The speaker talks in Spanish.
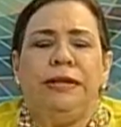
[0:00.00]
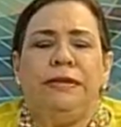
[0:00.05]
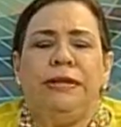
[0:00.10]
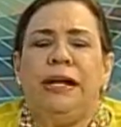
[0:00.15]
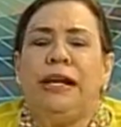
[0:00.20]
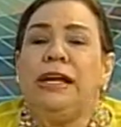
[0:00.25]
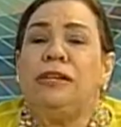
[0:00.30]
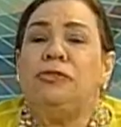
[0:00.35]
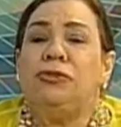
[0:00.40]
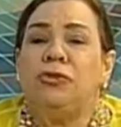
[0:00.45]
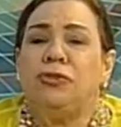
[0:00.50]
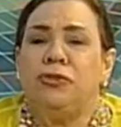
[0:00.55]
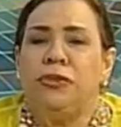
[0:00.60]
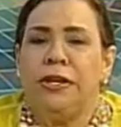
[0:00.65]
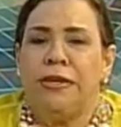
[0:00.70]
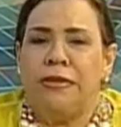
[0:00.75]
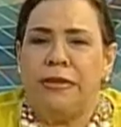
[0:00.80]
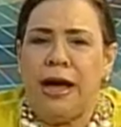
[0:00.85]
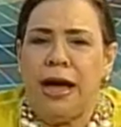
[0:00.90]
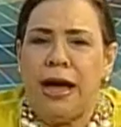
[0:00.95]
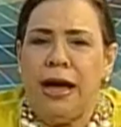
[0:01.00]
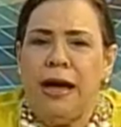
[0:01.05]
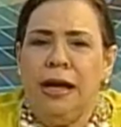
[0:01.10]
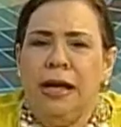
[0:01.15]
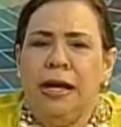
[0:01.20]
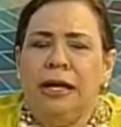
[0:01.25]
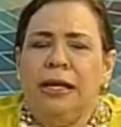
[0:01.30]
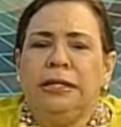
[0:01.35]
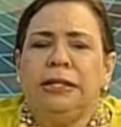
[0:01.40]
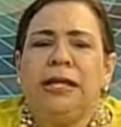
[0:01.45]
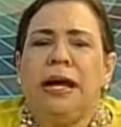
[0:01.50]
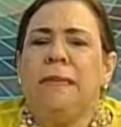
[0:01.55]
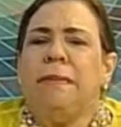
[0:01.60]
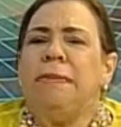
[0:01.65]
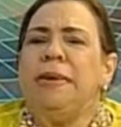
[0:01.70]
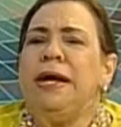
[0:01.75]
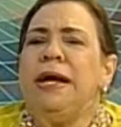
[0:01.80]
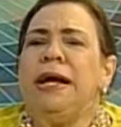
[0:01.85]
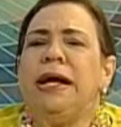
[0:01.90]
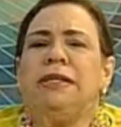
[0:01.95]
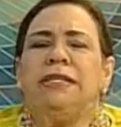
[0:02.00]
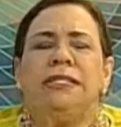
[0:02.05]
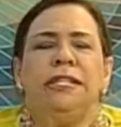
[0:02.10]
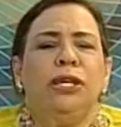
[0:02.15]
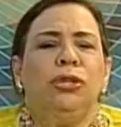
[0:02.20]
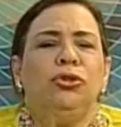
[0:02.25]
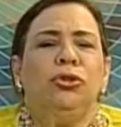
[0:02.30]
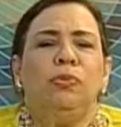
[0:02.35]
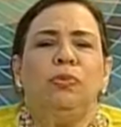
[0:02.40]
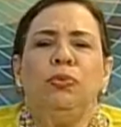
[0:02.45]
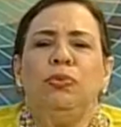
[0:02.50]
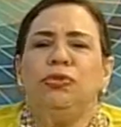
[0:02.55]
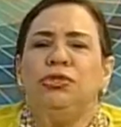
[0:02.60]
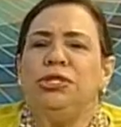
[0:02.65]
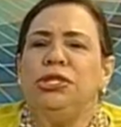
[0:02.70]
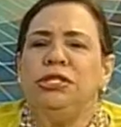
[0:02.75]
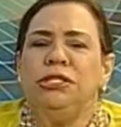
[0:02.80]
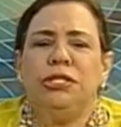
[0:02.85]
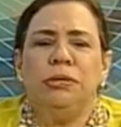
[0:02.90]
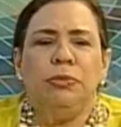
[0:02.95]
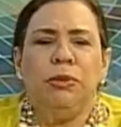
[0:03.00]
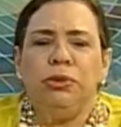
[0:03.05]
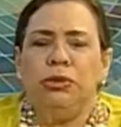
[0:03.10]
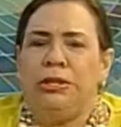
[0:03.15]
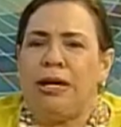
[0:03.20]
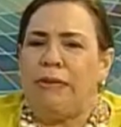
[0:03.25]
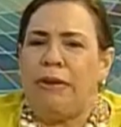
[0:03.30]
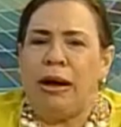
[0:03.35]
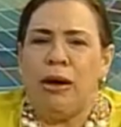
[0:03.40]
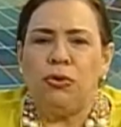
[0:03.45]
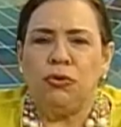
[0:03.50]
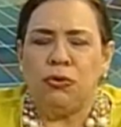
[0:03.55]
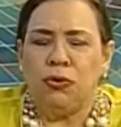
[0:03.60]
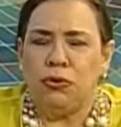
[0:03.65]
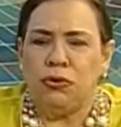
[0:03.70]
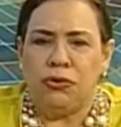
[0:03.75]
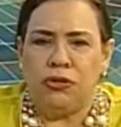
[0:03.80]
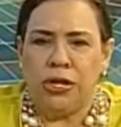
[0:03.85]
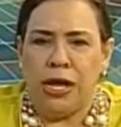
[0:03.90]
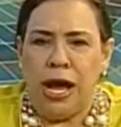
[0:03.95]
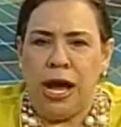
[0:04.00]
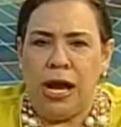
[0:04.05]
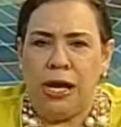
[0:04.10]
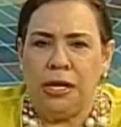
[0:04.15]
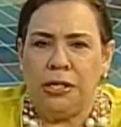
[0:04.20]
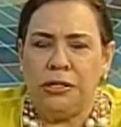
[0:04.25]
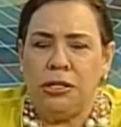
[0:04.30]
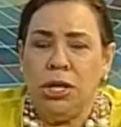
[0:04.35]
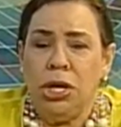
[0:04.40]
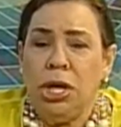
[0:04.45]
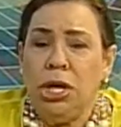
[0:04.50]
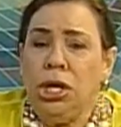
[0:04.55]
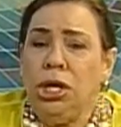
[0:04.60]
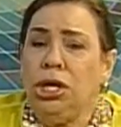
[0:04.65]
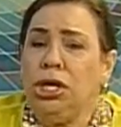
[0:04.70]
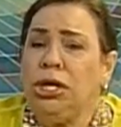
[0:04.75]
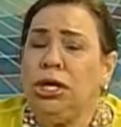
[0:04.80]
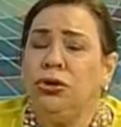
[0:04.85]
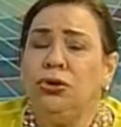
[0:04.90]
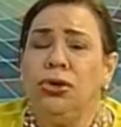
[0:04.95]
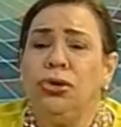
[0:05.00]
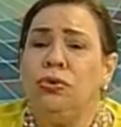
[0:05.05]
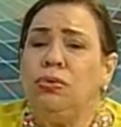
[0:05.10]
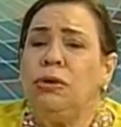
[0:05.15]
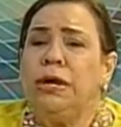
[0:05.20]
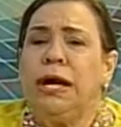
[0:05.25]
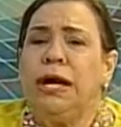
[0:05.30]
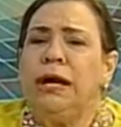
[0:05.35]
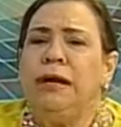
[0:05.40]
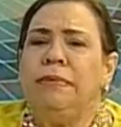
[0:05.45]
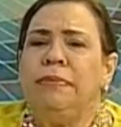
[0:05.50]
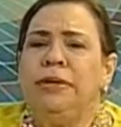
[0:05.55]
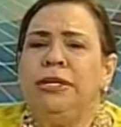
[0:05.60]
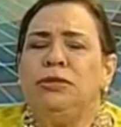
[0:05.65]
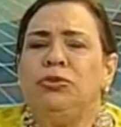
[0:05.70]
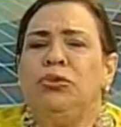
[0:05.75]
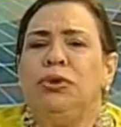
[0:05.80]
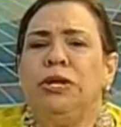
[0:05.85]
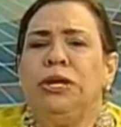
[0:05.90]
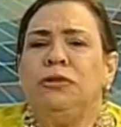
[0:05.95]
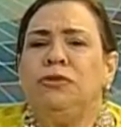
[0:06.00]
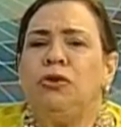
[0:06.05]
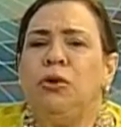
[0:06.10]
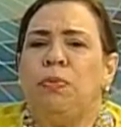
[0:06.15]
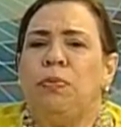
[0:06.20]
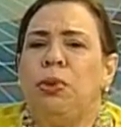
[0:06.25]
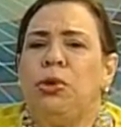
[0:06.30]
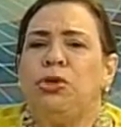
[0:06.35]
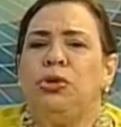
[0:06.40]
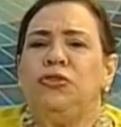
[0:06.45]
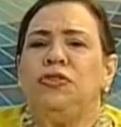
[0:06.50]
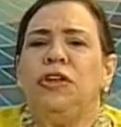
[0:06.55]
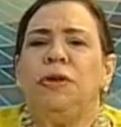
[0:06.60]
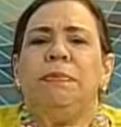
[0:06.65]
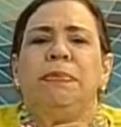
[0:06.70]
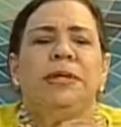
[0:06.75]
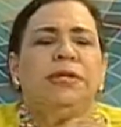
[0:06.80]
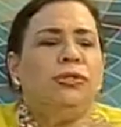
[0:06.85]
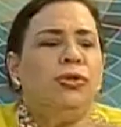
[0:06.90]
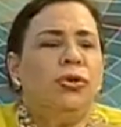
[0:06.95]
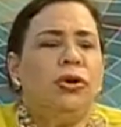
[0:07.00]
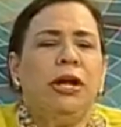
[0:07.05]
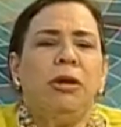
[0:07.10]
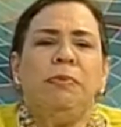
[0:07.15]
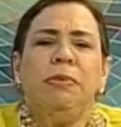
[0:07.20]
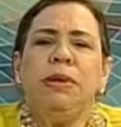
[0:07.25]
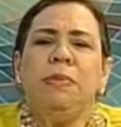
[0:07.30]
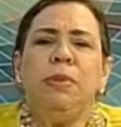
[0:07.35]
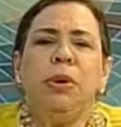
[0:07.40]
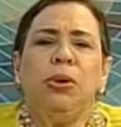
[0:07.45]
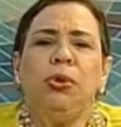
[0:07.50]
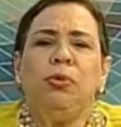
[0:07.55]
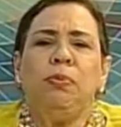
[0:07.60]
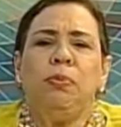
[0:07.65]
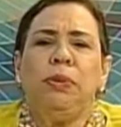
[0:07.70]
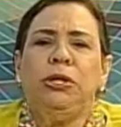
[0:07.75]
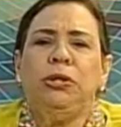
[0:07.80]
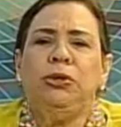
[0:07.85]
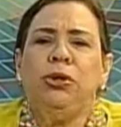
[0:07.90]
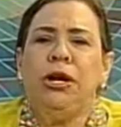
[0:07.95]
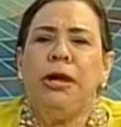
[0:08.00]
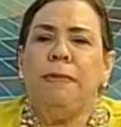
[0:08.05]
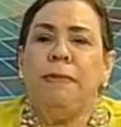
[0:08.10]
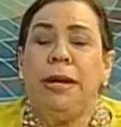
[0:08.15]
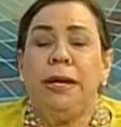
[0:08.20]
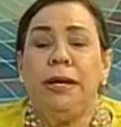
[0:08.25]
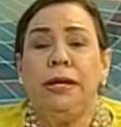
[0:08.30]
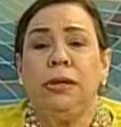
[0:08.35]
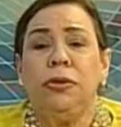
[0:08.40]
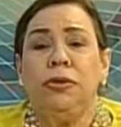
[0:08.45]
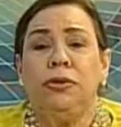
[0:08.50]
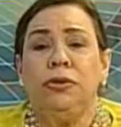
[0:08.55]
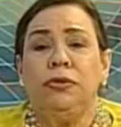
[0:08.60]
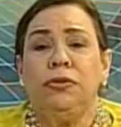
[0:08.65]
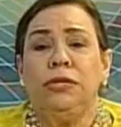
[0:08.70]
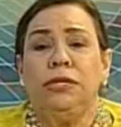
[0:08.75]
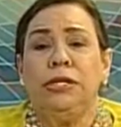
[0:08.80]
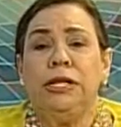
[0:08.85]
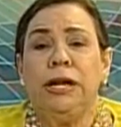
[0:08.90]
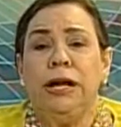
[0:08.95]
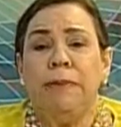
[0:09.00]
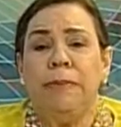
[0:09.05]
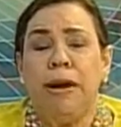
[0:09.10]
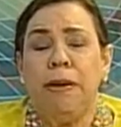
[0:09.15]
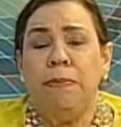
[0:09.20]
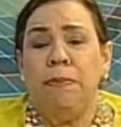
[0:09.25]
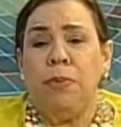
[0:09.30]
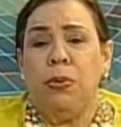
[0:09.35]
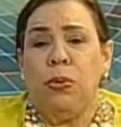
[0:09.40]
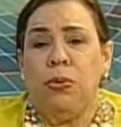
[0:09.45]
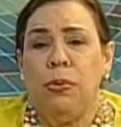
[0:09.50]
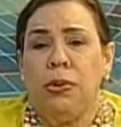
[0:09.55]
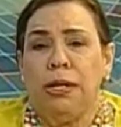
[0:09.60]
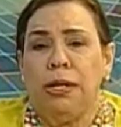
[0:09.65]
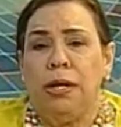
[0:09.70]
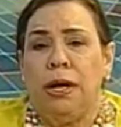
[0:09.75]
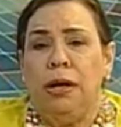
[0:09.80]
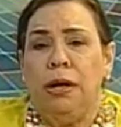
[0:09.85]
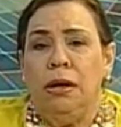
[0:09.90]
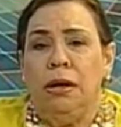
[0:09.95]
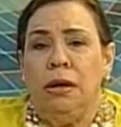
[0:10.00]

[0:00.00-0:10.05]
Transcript: la sociedad, también haciendo muchísimos trabajos sociales y que yo nunca le he visto en esos podios, siempre son el mismo grupito y la más reconocida y la más pública.